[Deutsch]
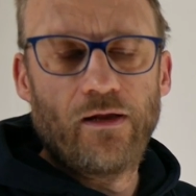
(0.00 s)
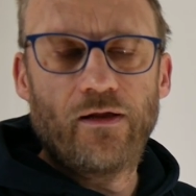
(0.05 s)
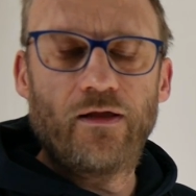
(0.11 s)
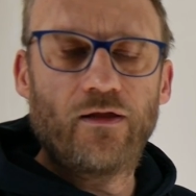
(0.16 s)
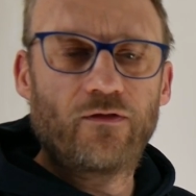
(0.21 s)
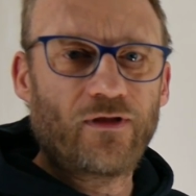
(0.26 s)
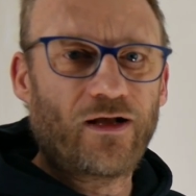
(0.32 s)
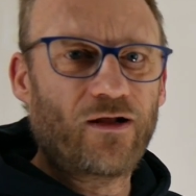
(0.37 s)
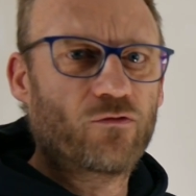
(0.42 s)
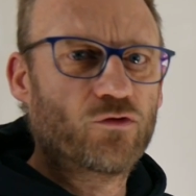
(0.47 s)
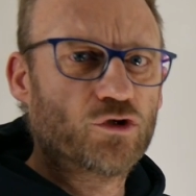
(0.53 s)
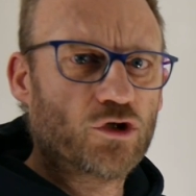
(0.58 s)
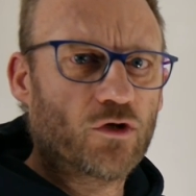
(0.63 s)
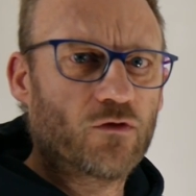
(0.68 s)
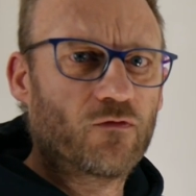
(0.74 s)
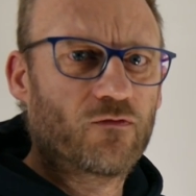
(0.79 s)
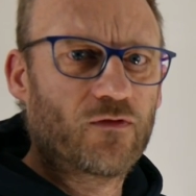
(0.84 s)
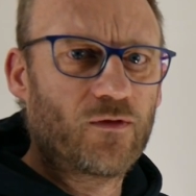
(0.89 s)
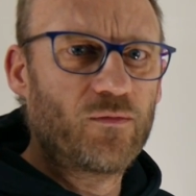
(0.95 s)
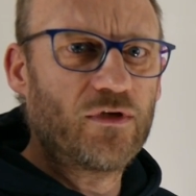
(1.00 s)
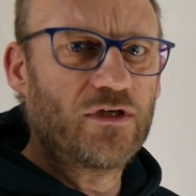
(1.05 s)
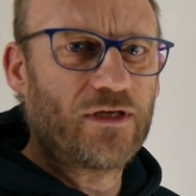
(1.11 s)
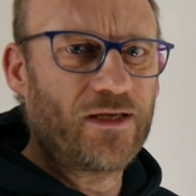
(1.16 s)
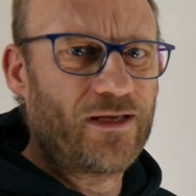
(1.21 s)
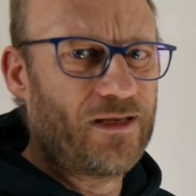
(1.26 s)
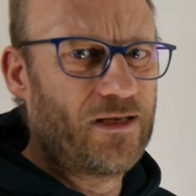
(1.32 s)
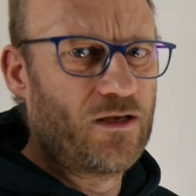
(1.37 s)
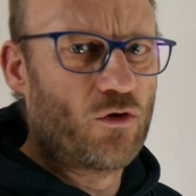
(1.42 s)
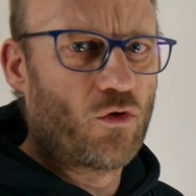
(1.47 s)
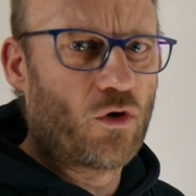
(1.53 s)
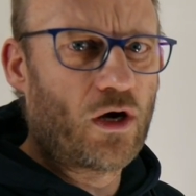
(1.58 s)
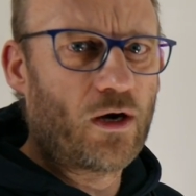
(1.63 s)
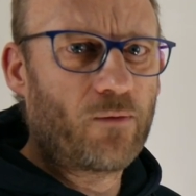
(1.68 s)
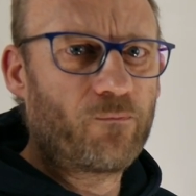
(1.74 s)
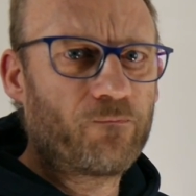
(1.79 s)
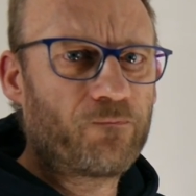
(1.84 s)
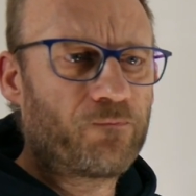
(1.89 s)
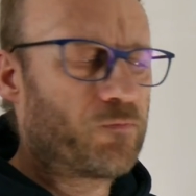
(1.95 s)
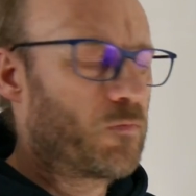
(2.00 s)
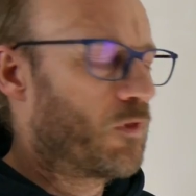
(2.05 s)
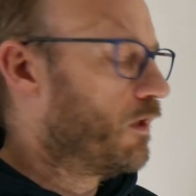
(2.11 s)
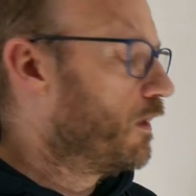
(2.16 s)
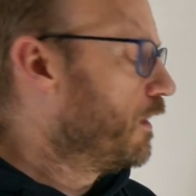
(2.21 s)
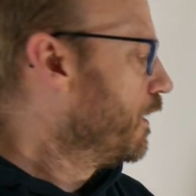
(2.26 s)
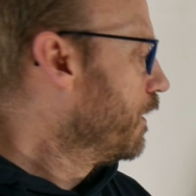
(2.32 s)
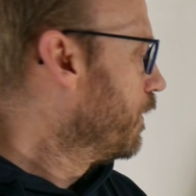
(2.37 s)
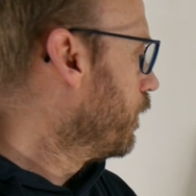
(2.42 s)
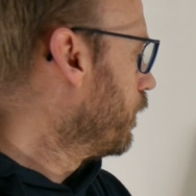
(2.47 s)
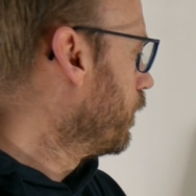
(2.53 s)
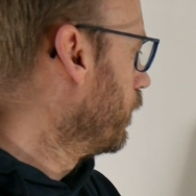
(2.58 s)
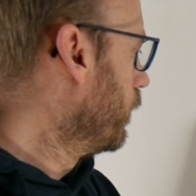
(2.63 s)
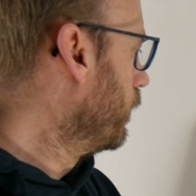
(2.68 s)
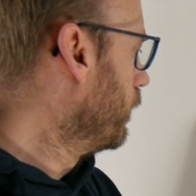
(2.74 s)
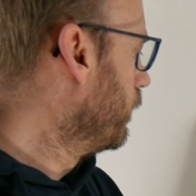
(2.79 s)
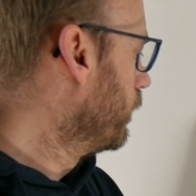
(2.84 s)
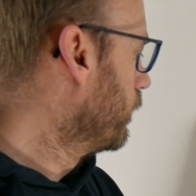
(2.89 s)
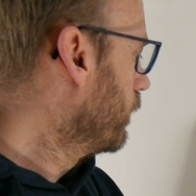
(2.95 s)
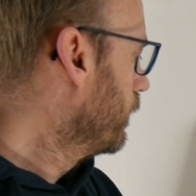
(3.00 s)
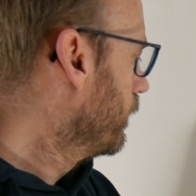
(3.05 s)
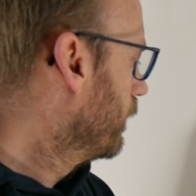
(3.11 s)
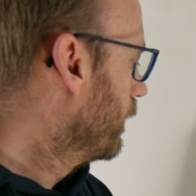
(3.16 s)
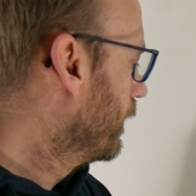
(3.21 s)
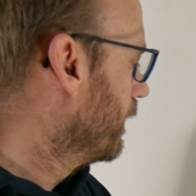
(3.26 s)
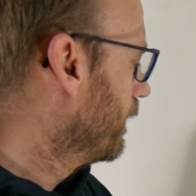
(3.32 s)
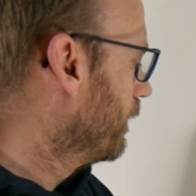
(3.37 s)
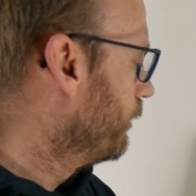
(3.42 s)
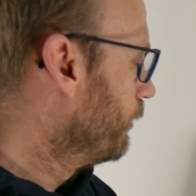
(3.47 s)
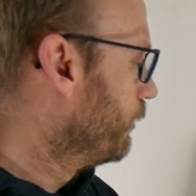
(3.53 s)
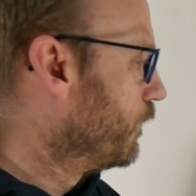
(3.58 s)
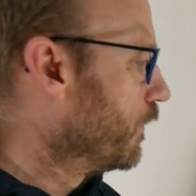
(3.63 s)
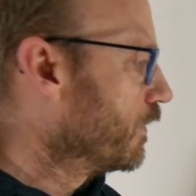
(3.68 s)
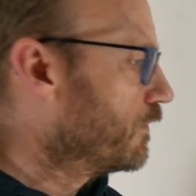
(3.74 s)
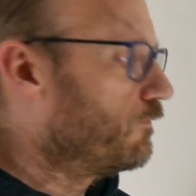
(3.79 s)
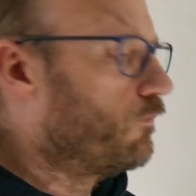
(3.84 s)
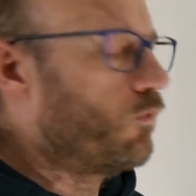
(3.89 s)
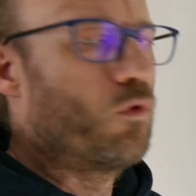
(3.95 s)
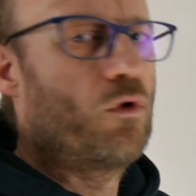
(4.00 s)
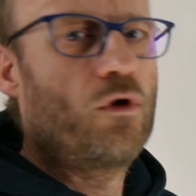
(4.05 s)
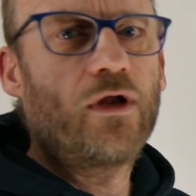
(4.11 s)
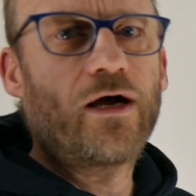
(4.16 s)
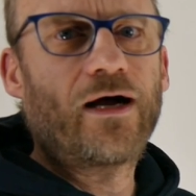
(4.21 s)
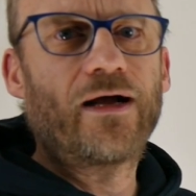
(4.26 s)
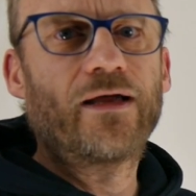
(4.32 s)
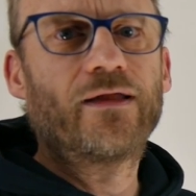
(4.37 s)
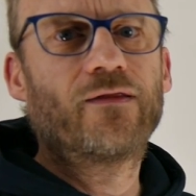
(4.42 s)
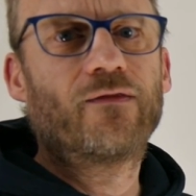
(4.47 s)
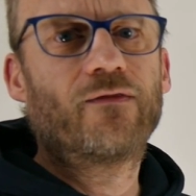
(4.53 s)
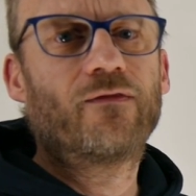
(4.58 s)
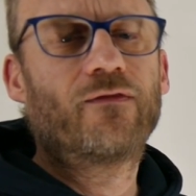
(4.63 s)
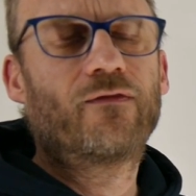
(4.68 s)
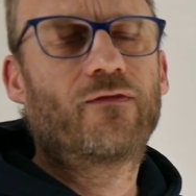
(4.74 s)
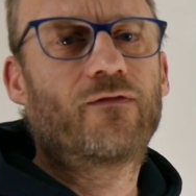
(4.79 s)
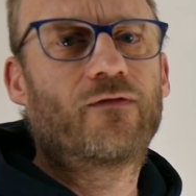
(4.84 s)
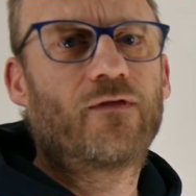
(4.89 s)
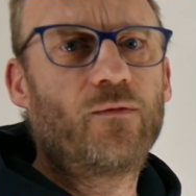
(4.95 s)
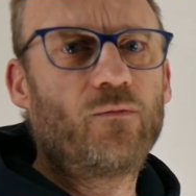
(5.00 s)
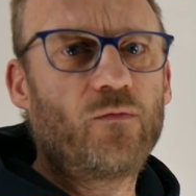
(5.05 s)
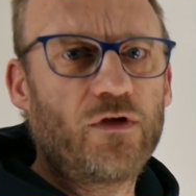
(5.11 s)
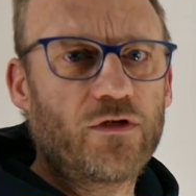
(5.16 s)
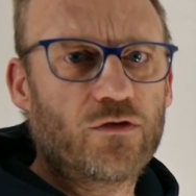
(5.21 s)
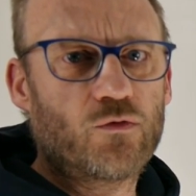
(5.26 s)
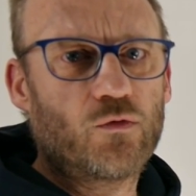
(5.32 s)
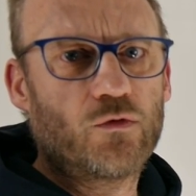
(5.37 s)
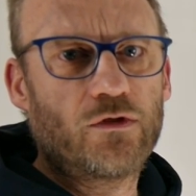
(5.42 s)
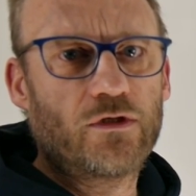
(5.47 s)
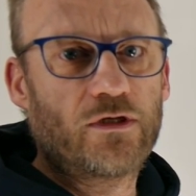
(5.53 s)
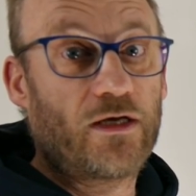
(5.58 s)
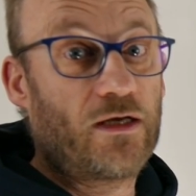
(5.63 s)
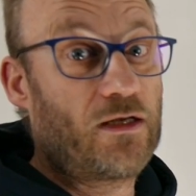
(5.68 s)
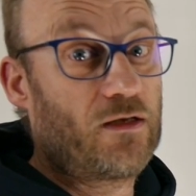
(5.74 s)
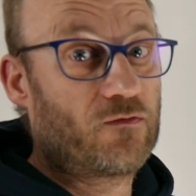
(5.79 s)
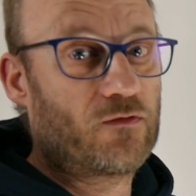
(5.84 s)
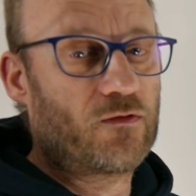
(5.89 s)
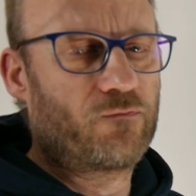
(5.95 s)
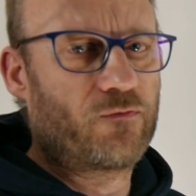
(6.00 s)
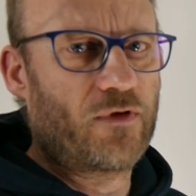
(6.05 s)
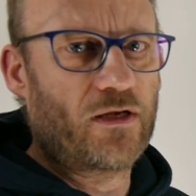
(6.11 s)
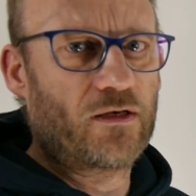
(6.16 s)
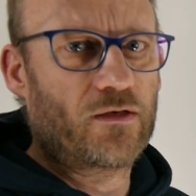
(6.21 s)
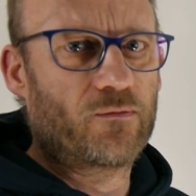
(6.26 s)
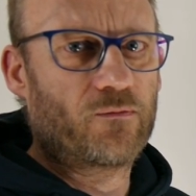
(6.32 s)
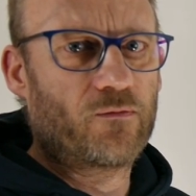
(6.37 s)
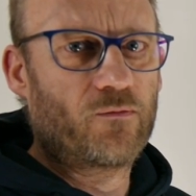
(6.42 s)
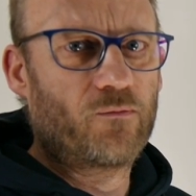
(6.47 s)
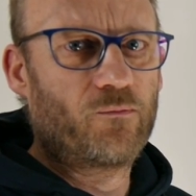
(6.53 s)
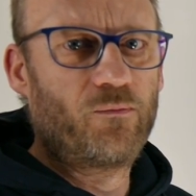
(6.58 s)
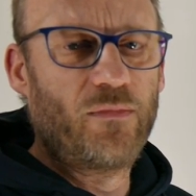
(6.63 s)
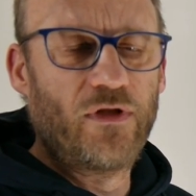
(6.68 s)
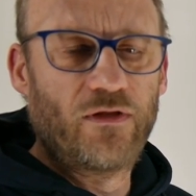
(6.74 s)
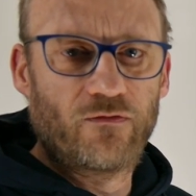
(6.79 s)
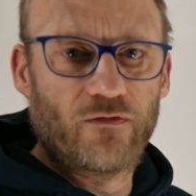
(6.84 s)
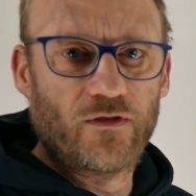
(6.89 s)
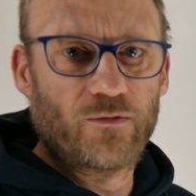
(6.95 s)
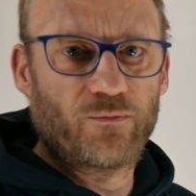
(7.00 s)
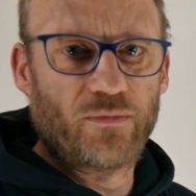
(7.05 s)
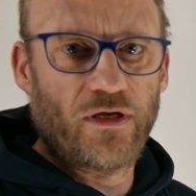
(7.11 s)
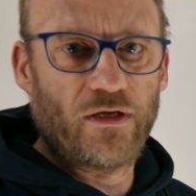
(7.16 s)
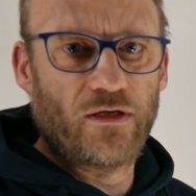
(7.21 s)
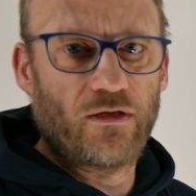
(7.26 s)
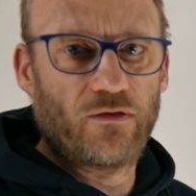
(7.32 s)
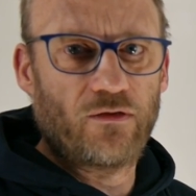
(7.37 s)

Ist also schon ziemlich enorm und wird wohl einen ziemlich guten Trainingseffekt mit sich bringen,